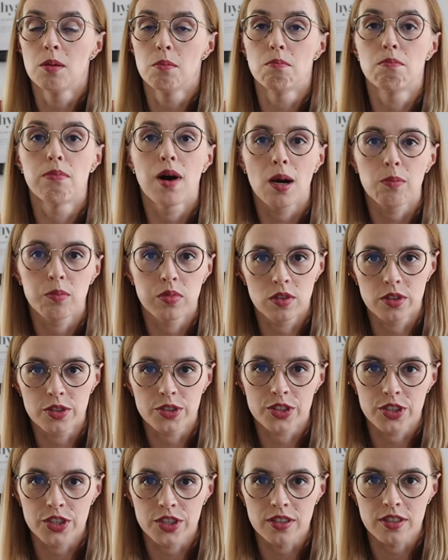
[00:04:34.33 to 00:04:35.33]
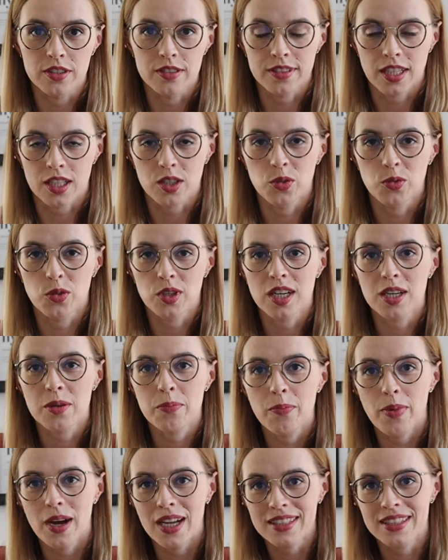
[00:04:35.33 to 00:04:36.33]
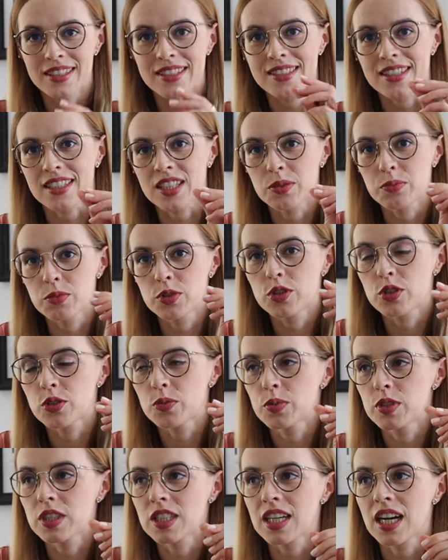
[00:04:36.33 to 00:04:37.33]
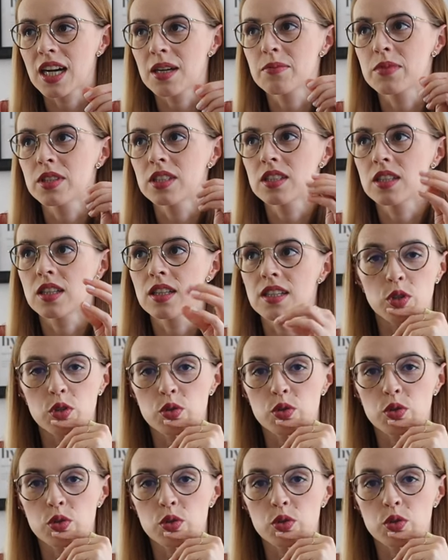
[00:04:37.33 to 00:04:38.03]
bubble tea, taką herbatę z takimi drobinkami,